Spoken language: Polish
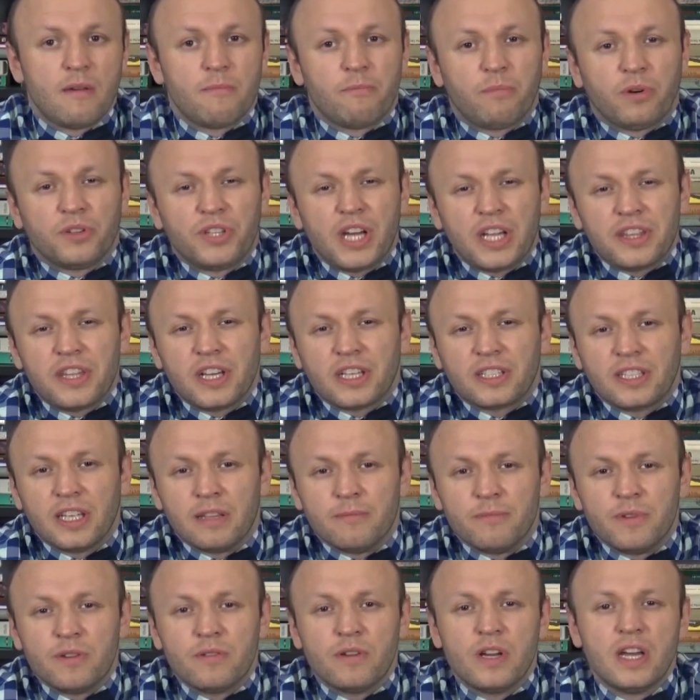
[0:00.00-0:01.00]
Podatek ten
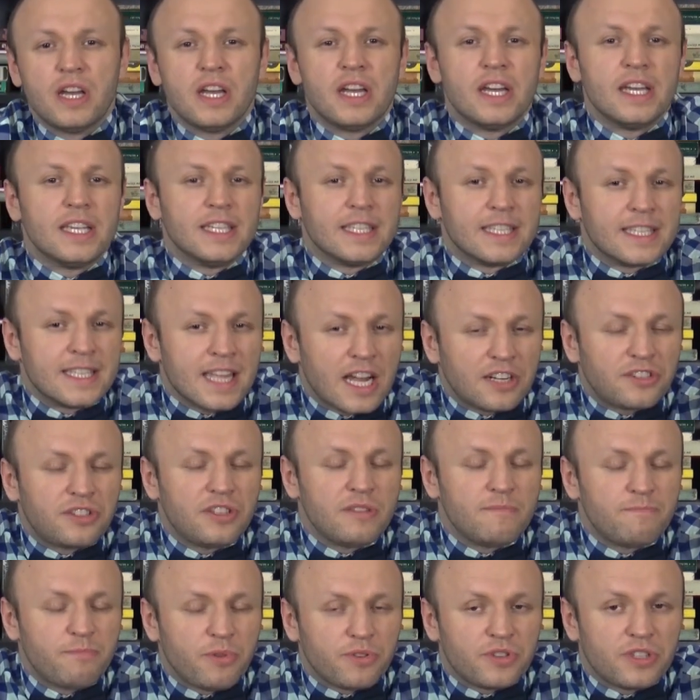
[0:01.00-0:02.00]
był
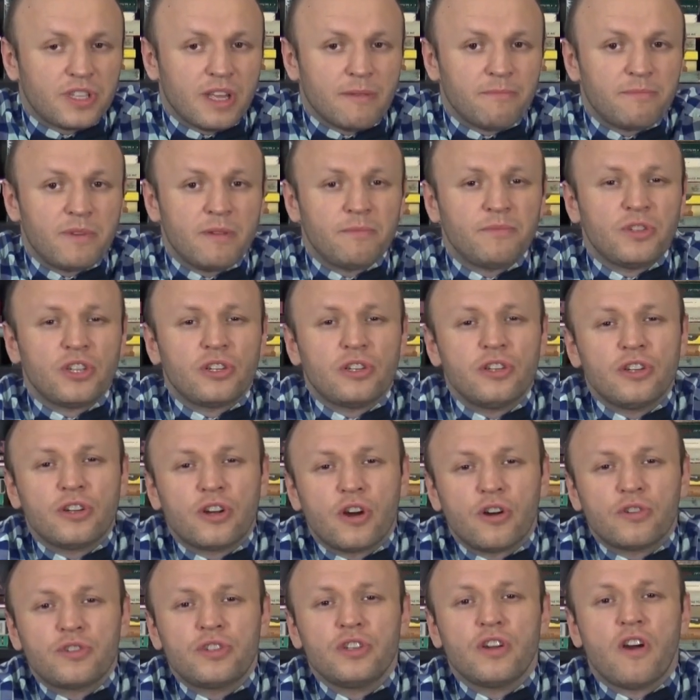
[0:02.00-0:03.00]
znacznym postępem, jeśli
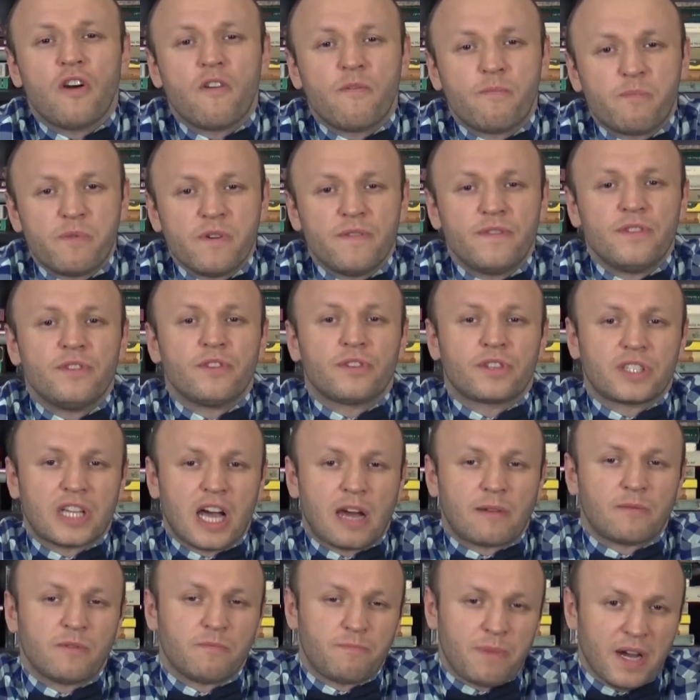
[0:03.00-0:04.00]
chodzi o wpływy do skarbu